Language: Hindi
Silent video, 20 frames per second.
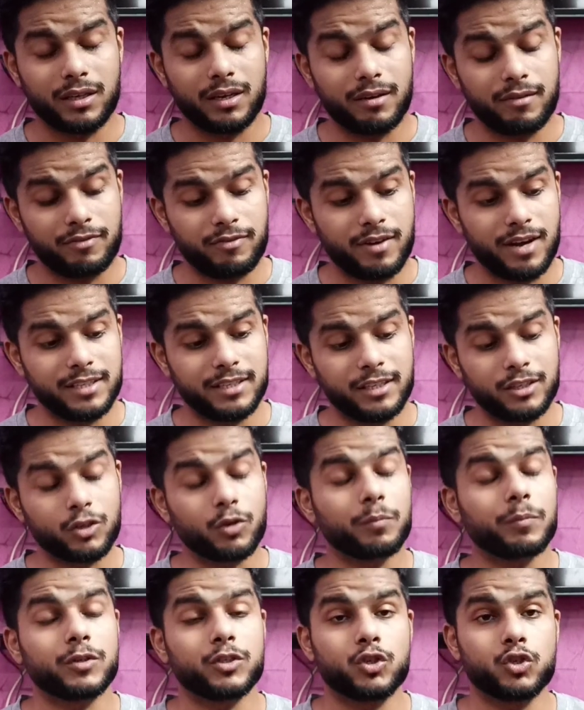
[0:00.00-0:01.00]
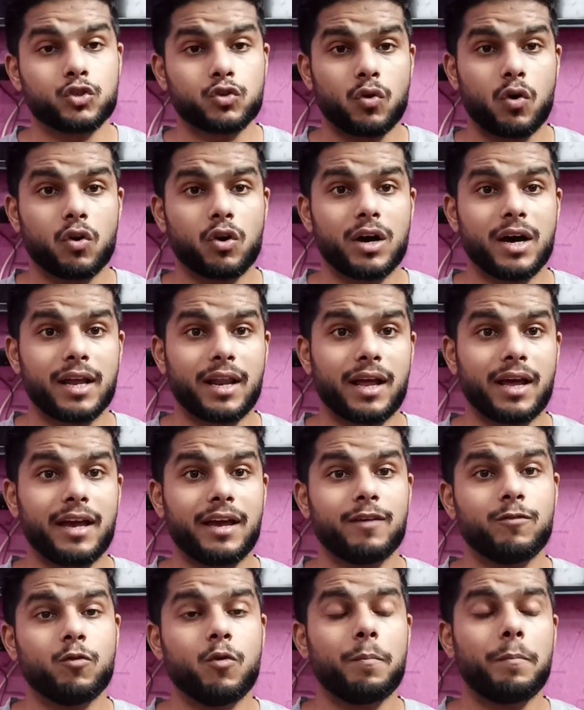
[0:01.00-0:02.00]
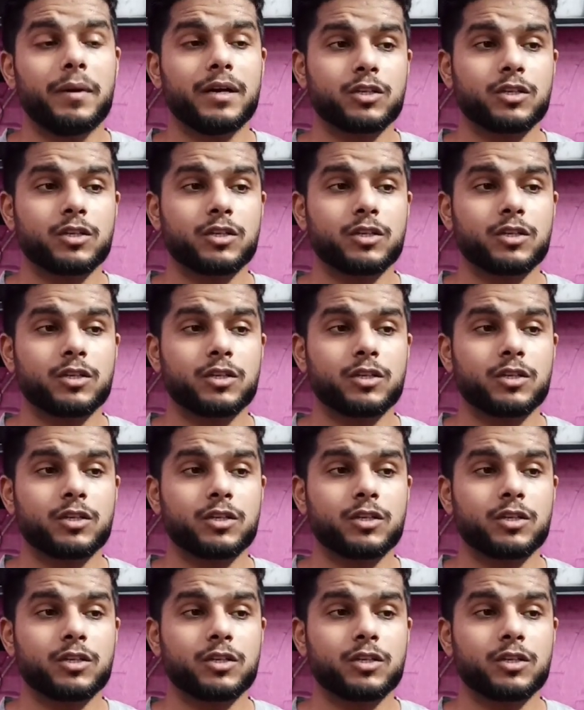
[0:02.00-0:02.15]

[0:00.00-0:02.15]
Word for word: के फादर के ऊपर जो सॉन्ग आ रहा है वो